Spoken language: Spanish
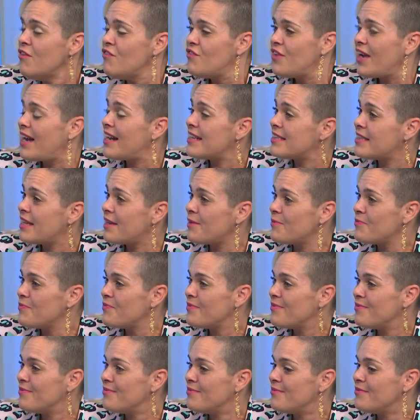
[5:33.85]
Fíjate,
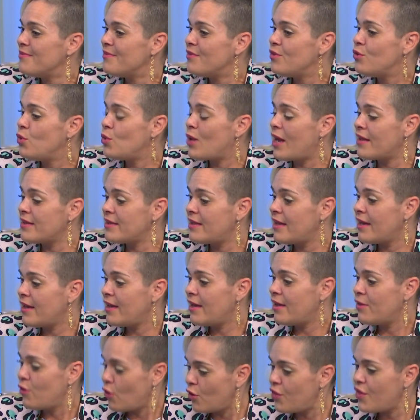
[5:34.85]
mm,
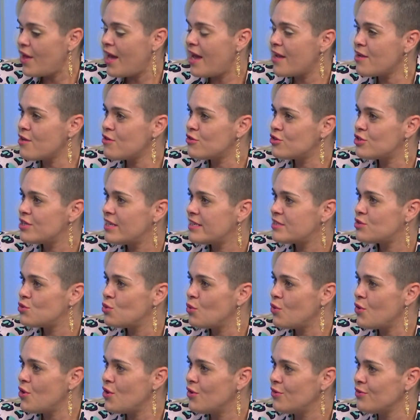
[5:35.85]
durante 12 años de
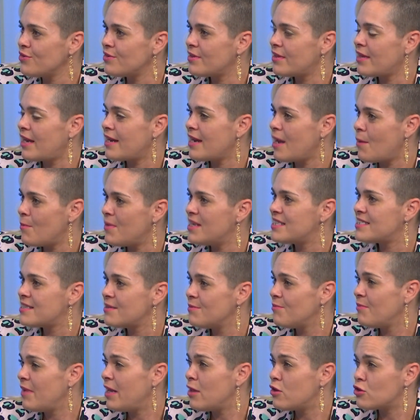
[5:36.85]
estudio tenía
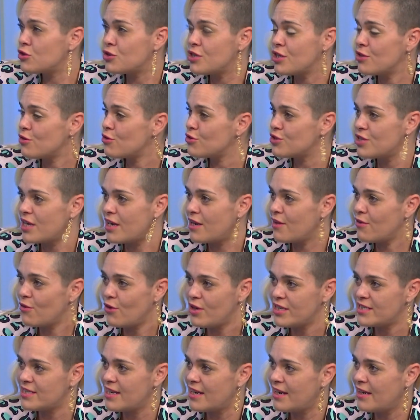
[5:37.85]
1.200
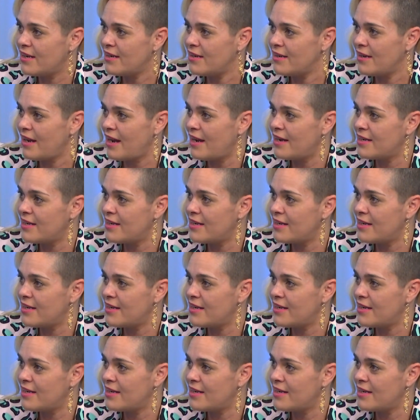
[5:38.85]
seguidores en,